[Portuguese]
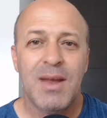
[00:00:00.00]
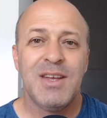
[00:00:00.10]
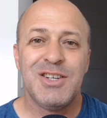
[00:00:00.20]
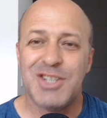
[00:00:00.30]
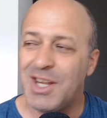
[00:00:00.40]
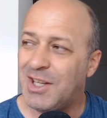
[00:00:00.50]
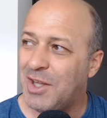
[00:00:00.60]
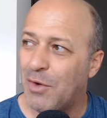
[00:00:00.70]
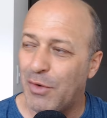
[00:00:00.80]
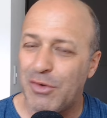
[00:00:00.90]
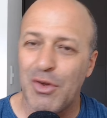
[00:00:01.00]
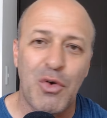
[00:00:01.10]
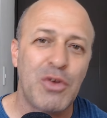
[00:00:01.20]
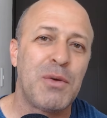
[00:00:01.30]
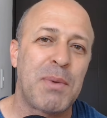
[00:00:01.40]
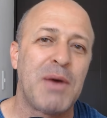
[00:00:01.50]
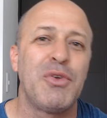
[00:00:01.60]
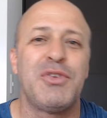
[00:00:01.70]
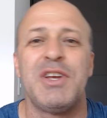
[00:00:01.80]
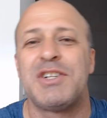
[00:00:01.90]
Gente, eu vou dizer uma coisa para
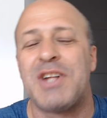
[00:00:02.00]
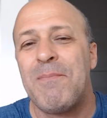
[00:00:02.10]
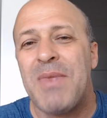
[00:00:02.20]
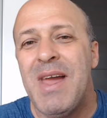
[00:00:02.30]
vocês, tá?